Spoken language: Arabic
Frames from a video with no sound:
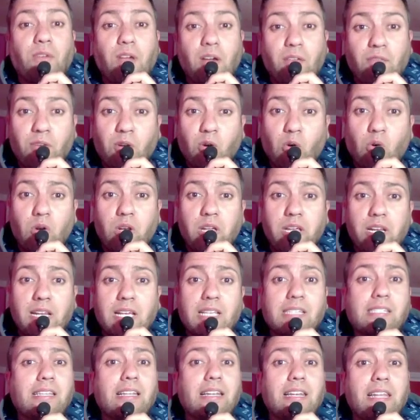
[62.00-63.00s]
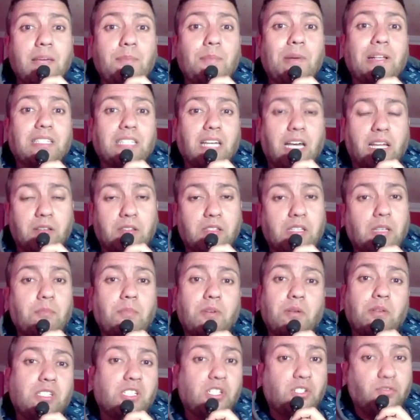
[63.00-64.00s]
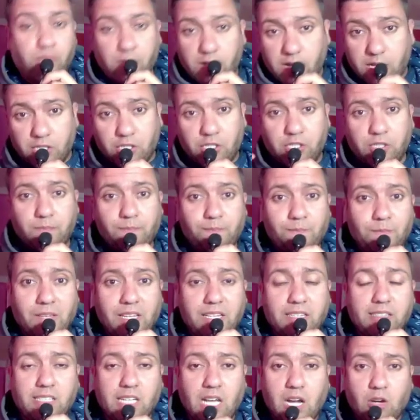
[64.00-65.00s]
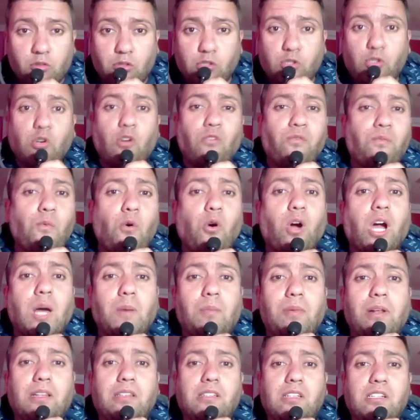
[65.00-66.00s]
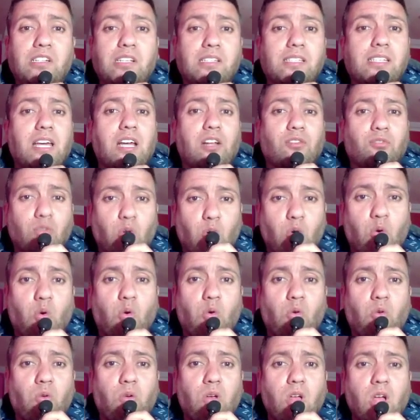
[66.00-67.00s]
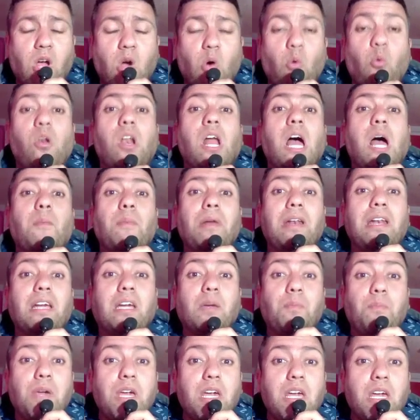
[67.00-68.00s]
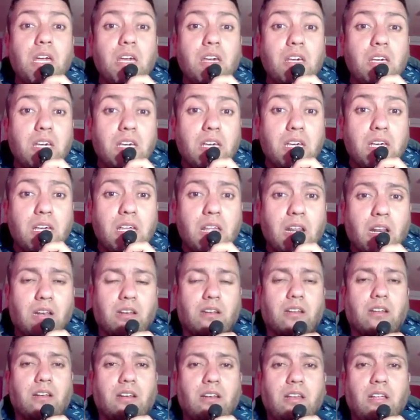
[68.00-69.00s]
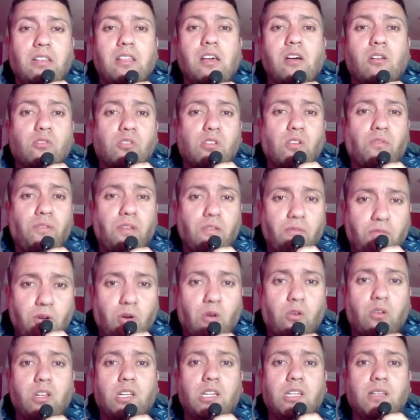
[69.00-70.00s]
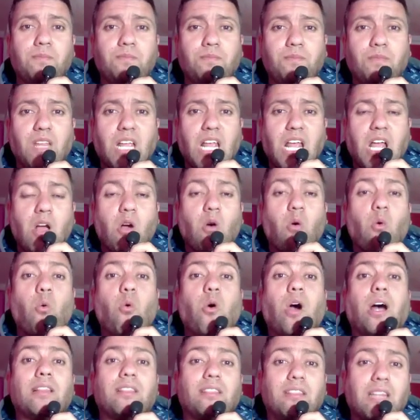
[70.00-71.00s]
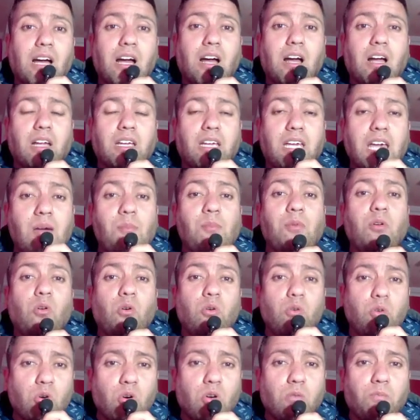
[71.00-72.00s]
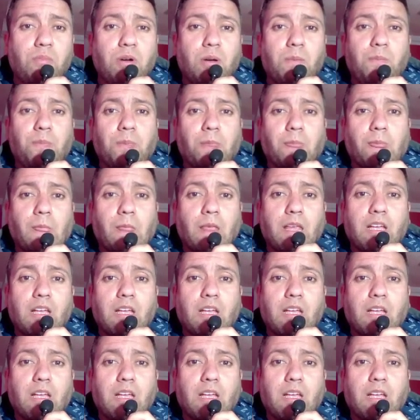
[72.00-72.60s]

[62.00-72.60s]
سفيان فيغولي الناس اللي ما تشفاش تعاود تشوف مقابلة الجزائر طوغو والعمل الكبير اللي داروا سفيان فيغولي وغطى كامل عيوب